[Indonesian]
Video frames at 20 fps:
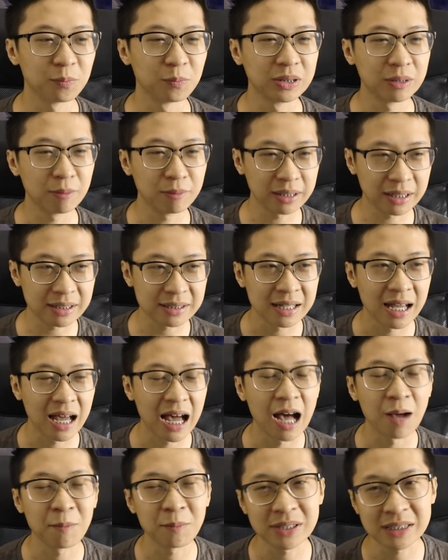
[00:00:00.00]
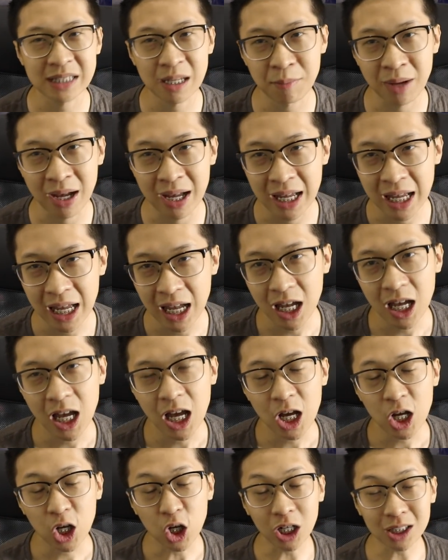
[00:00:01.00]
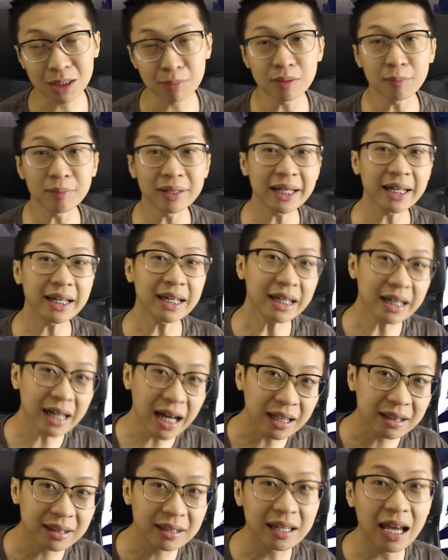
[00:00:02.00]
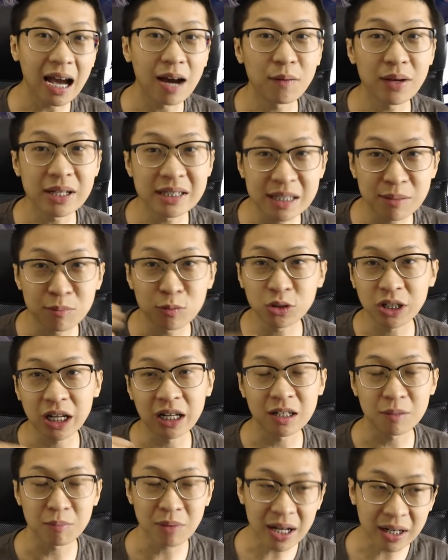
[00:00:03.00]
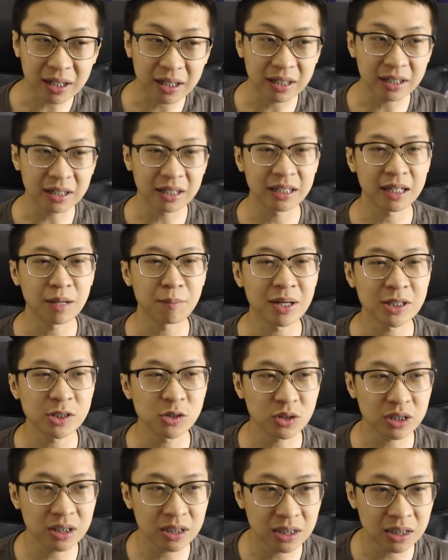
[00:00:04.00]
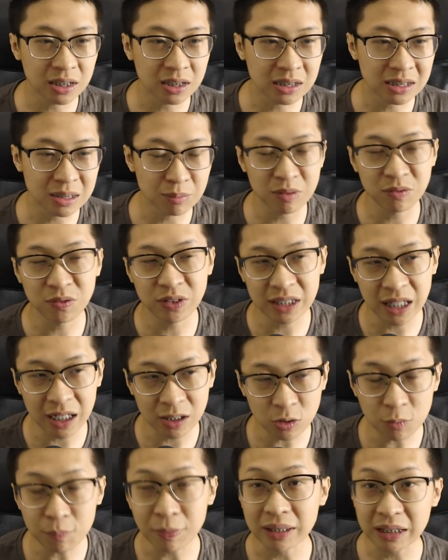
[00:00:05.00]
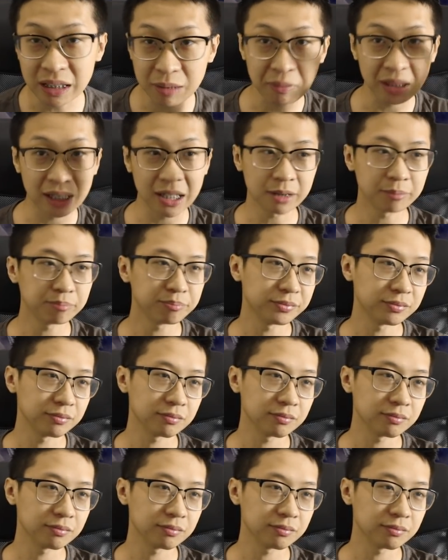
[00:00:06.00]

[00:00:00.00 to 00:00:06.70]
Bener-bener hampir sama. Kalau teman-teman yang ingat di AWC Bootcamp kemarin yang masuk ke semifinal tuh 4 tim ya.